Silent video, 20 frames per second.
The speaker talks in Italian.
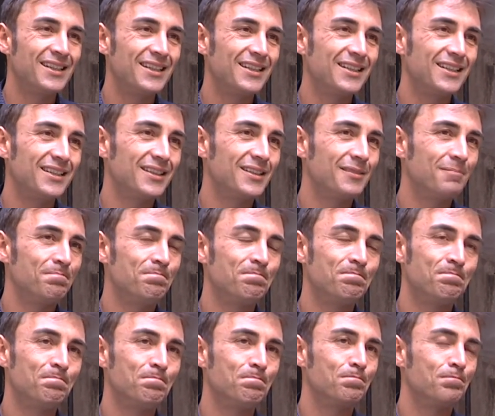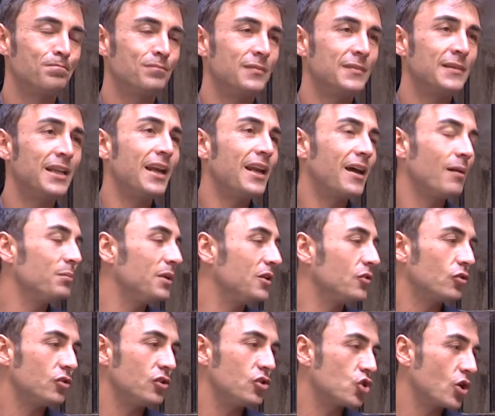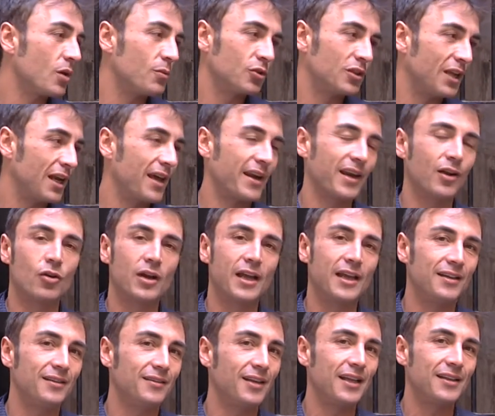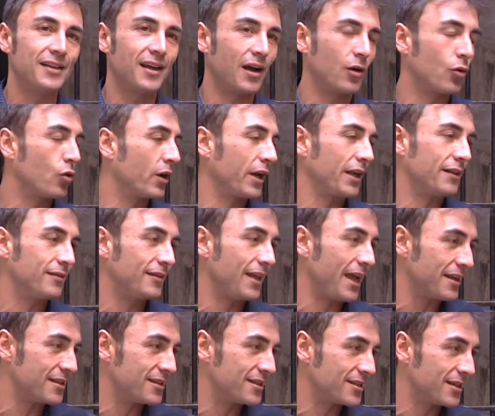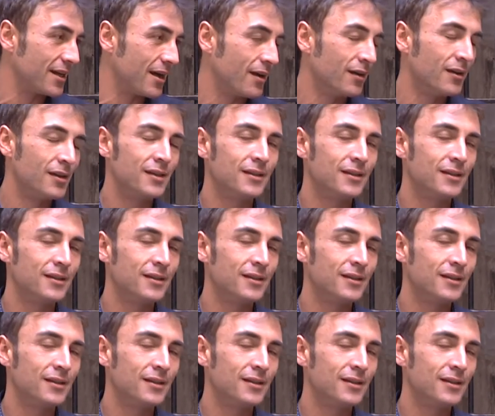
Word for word: ehm, nell'ambito diciamo, della regolarità e della correttezza